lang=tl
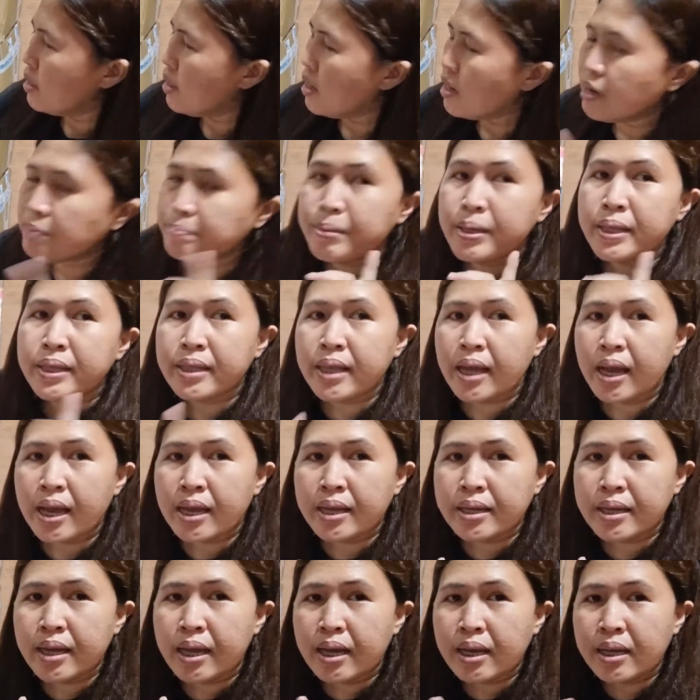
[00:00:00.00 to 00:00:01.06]
Ang
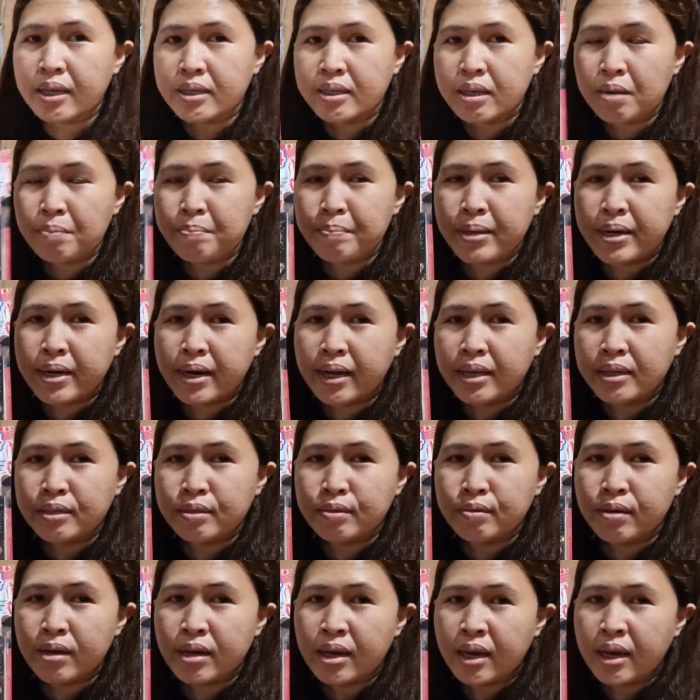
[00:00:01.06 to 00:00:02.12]
bentahan ng isang
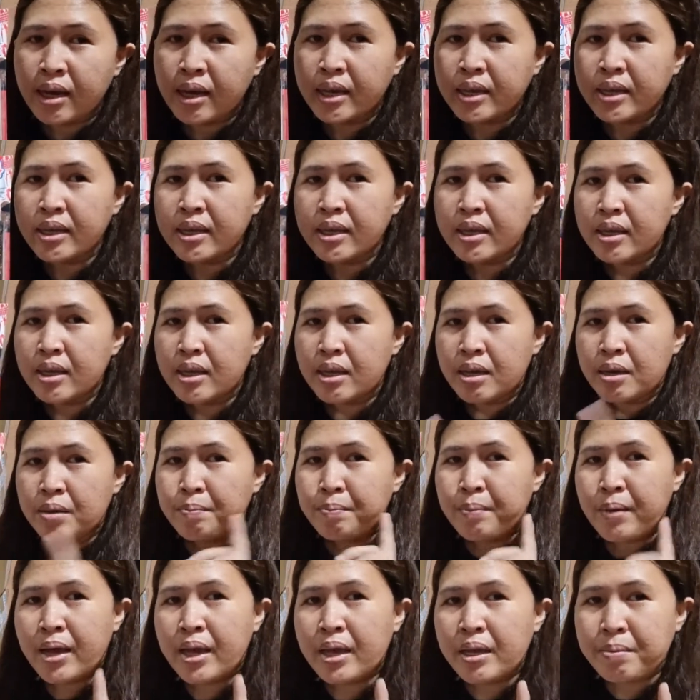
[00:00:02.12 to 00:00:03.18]
peraso ay
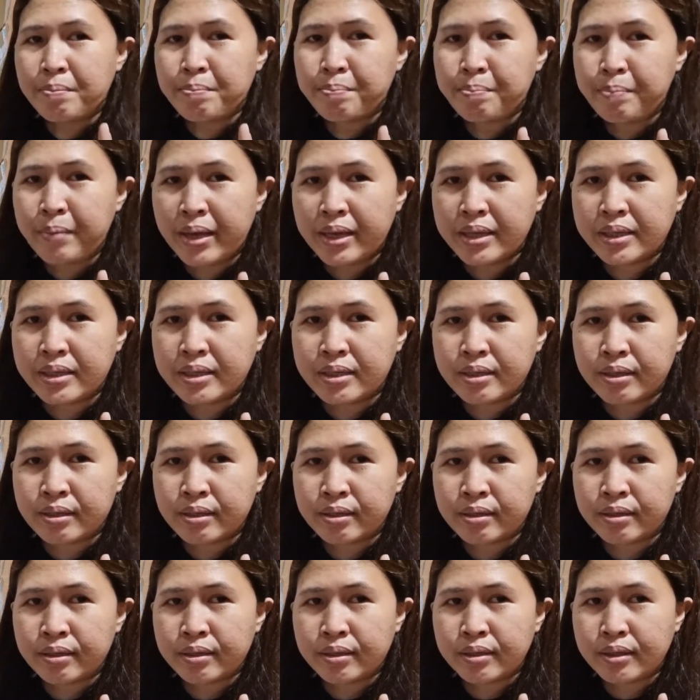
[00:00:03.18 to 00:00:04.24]
5
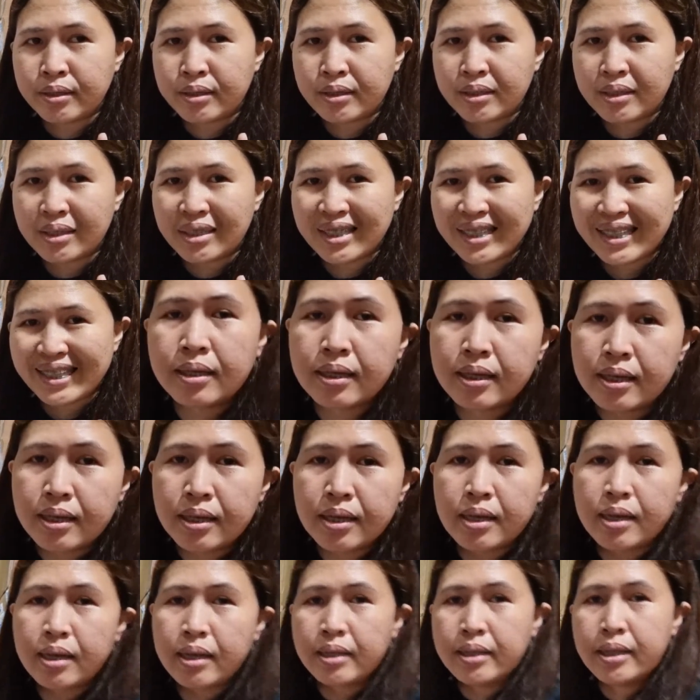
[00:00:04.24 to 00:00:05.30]
pesos.
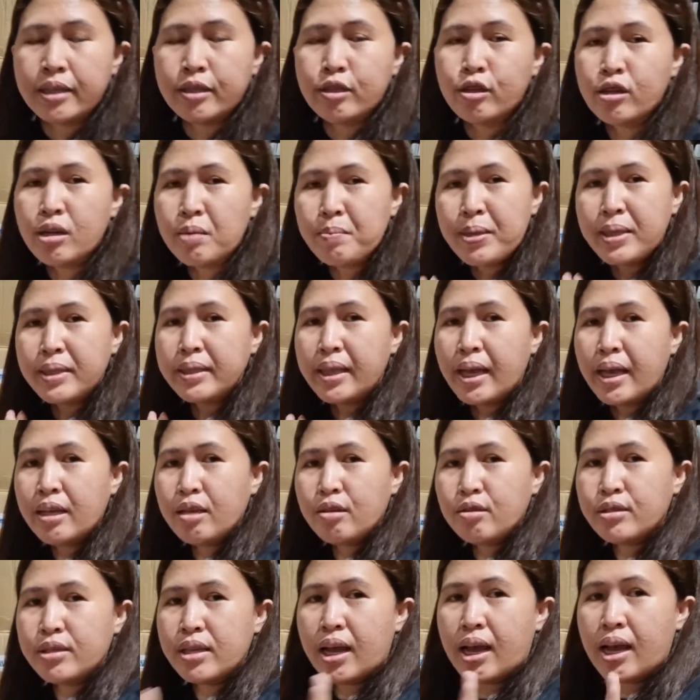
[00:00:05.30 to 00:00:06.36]
Dito naman tayo
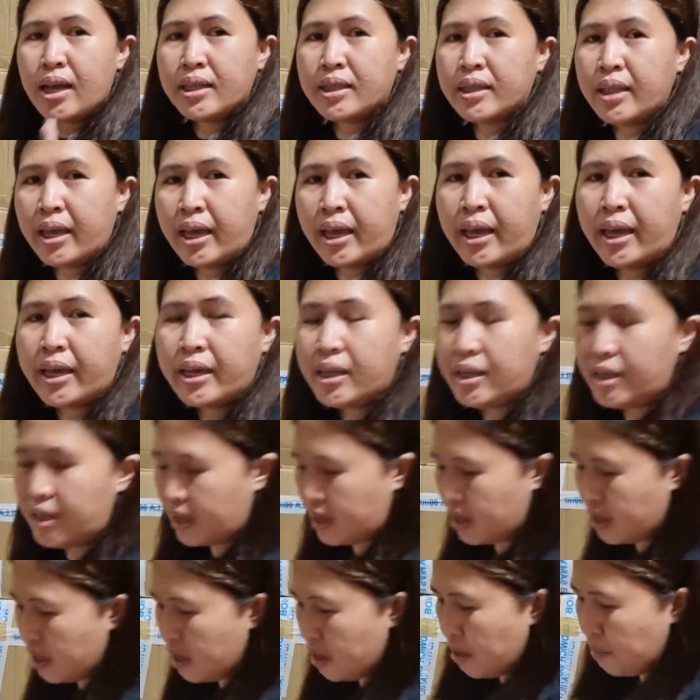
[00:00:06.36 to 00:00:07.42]
sa ating
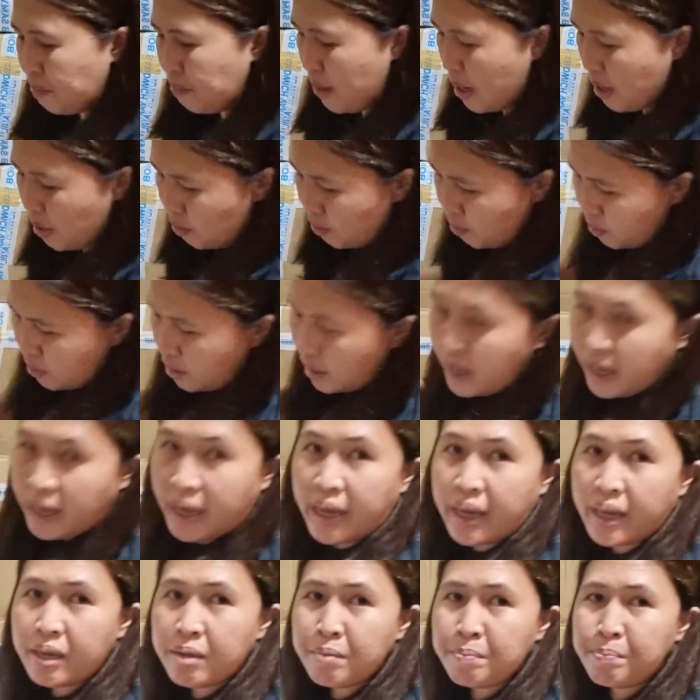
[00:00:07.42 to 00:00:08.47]

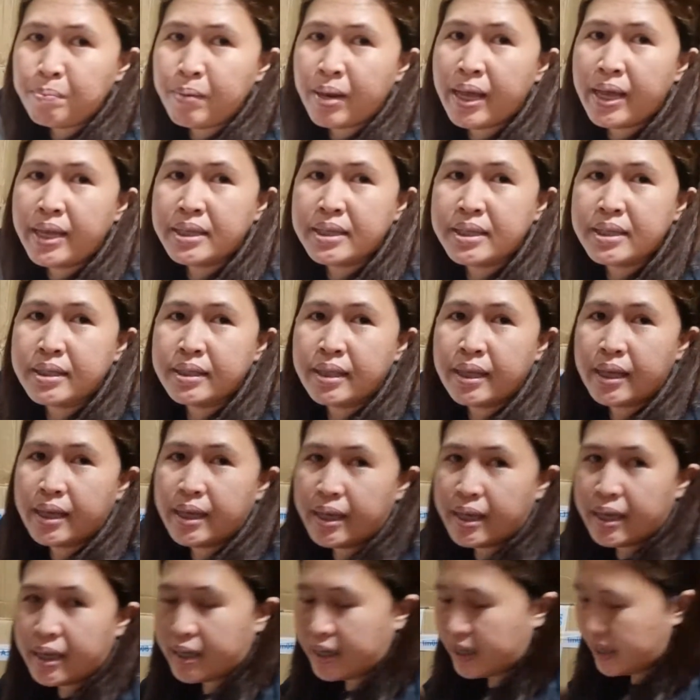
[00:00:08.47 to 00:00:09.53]
panghuling
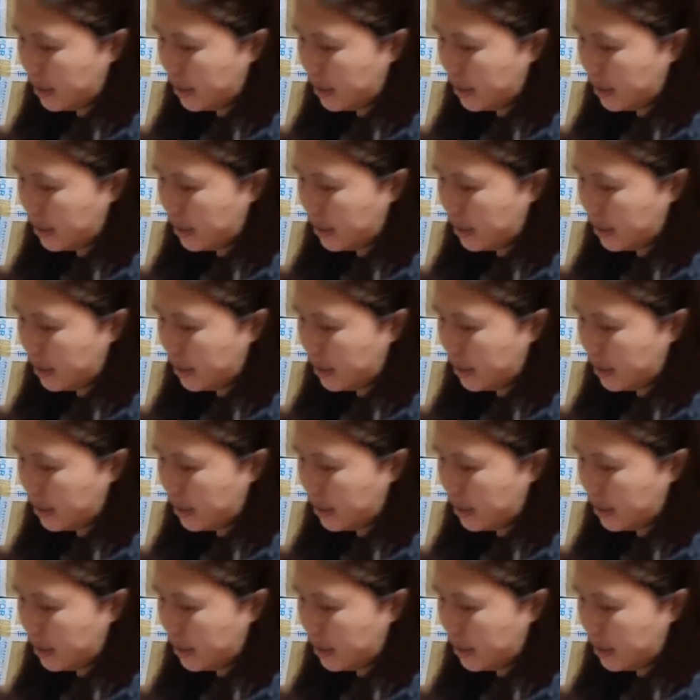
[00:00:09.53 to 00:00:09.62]
plastic.